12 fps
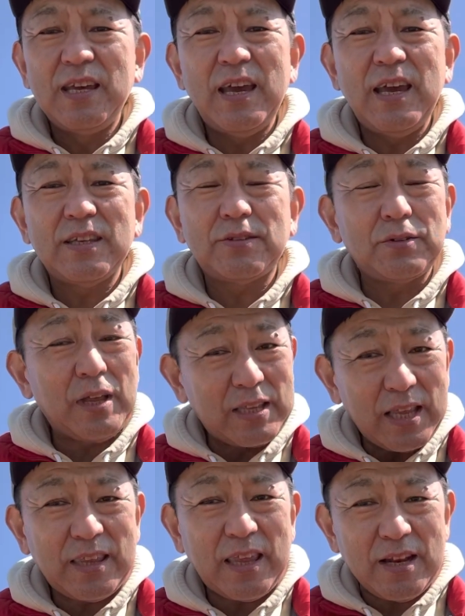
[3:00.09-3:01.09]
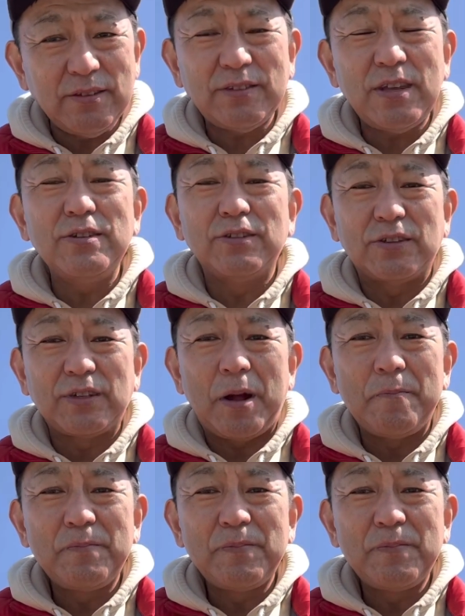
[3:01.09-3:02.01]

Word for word: えー、育ててるっていうような、